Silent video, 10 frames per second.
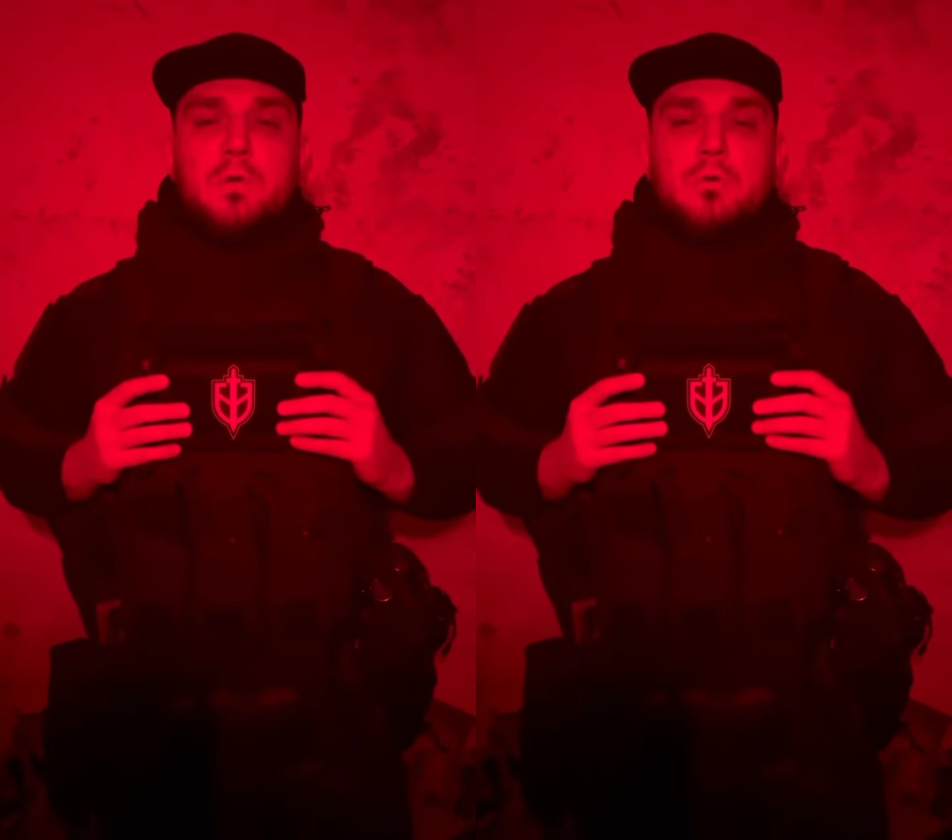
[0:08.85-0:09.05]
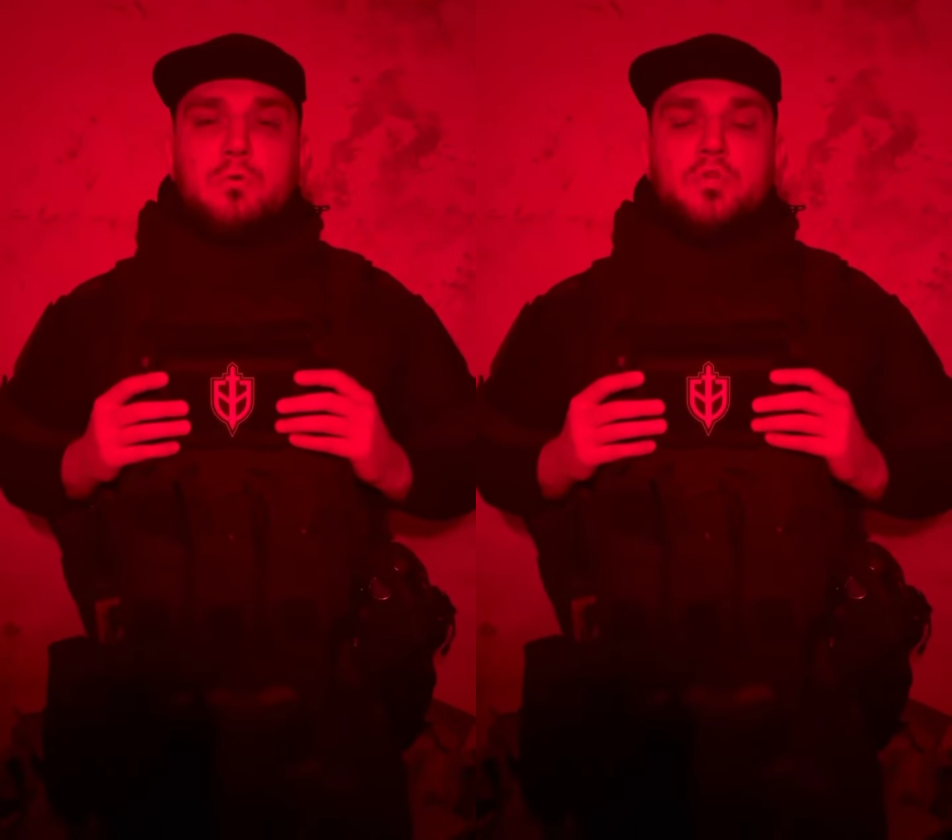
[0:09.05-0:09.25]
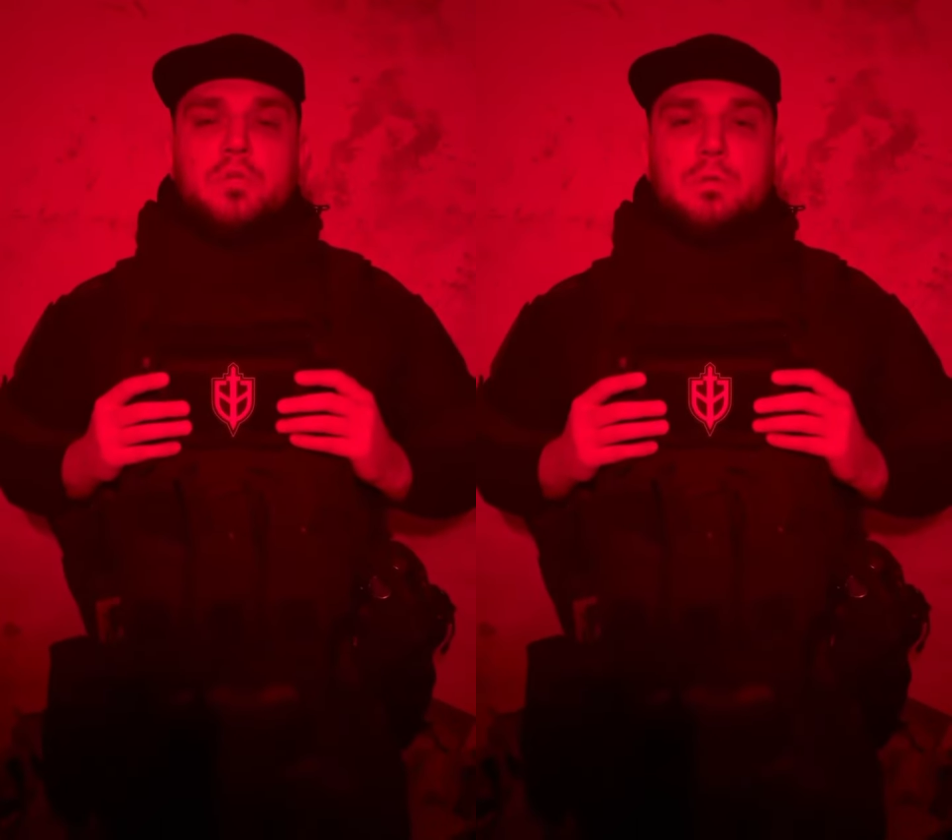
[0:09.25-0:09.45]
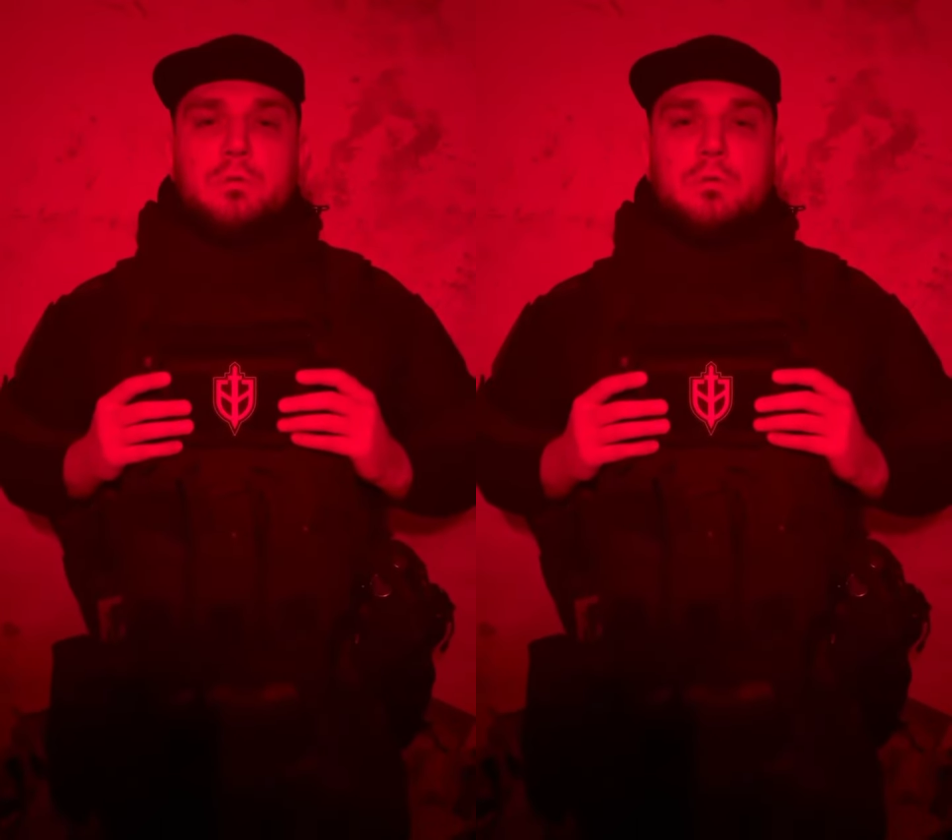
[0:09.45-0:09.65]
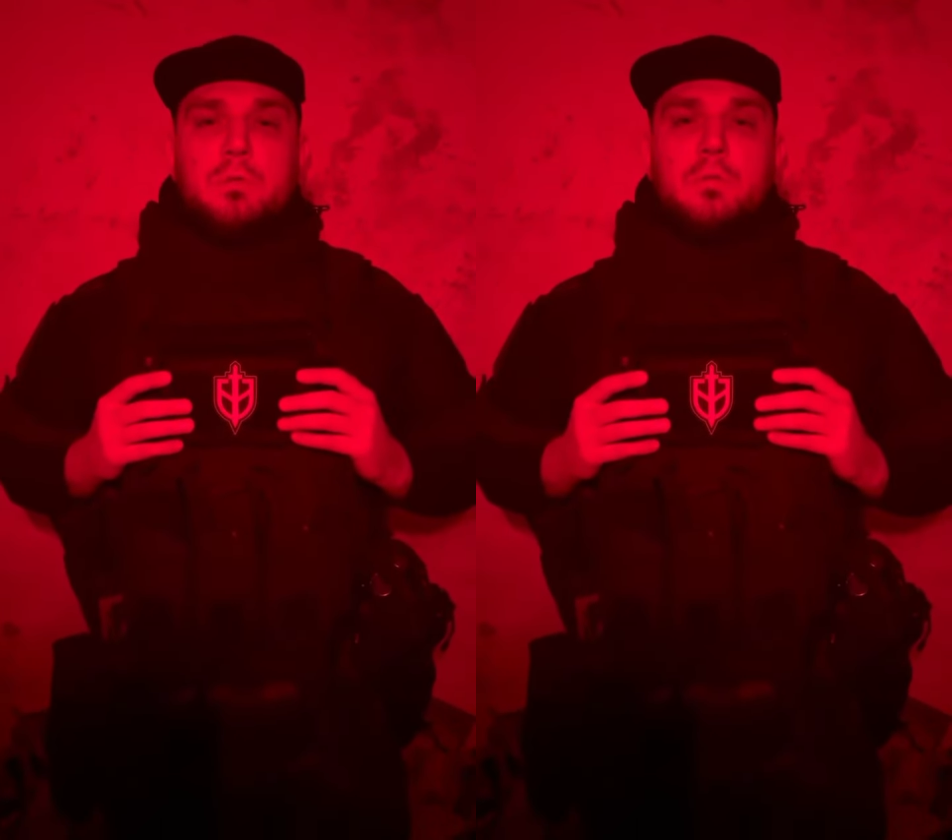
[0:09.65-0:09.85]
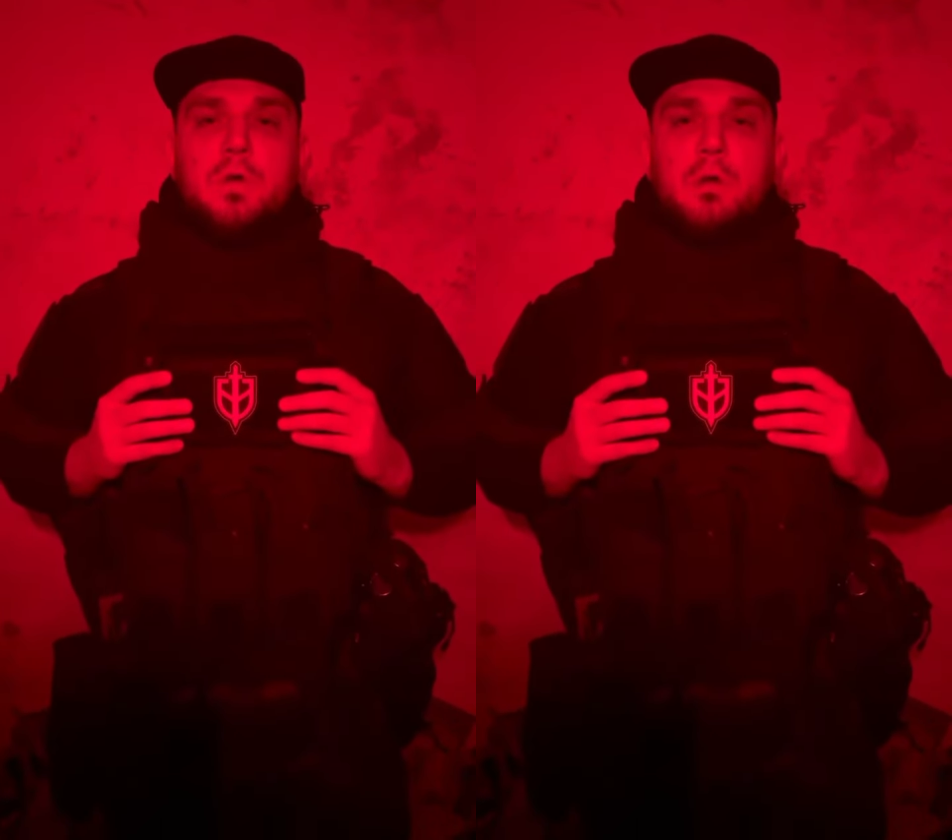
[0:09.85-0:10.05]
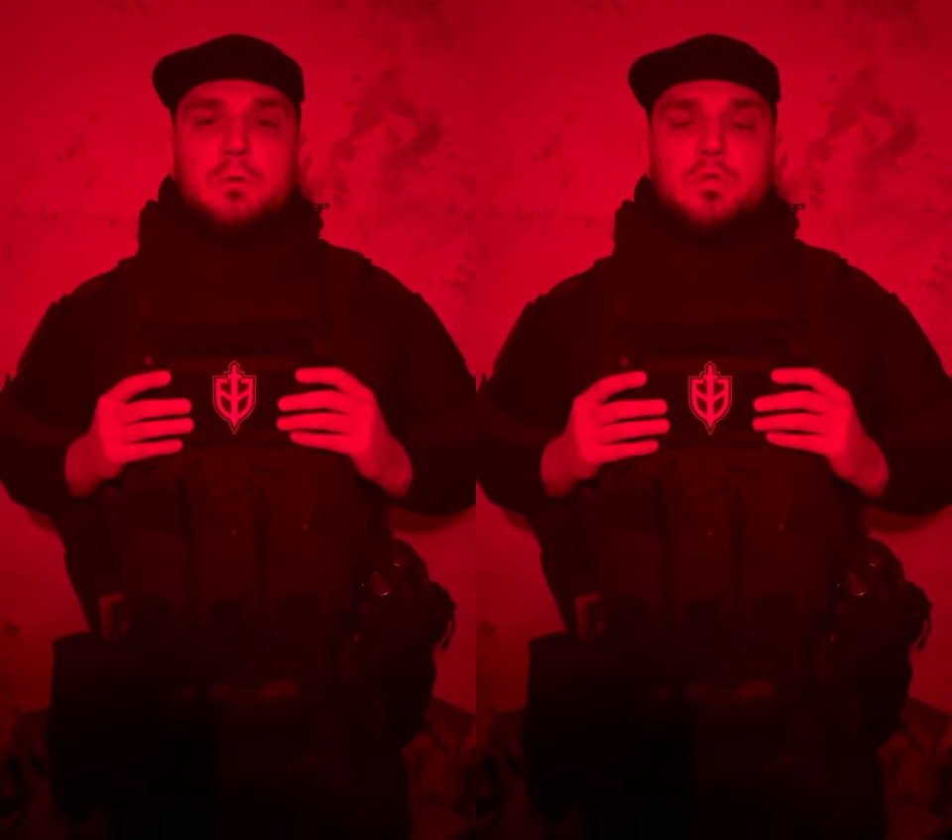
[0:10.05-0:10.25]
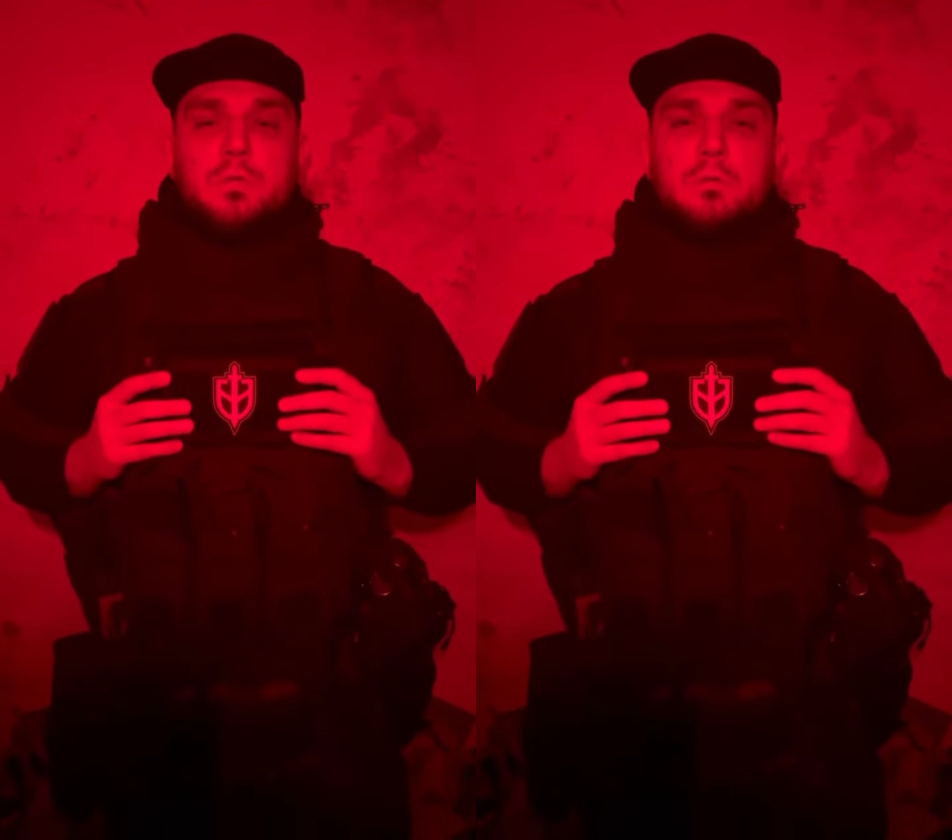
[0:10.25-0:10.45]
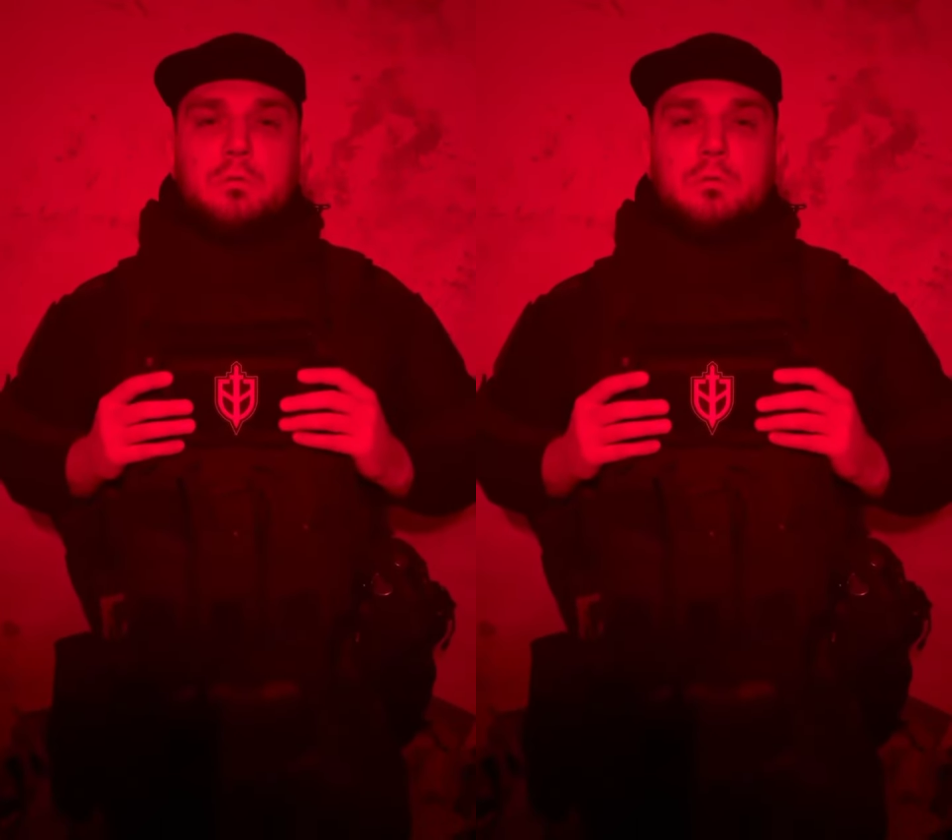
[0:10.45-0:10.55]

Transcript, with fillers: Курщины и Белгородщины.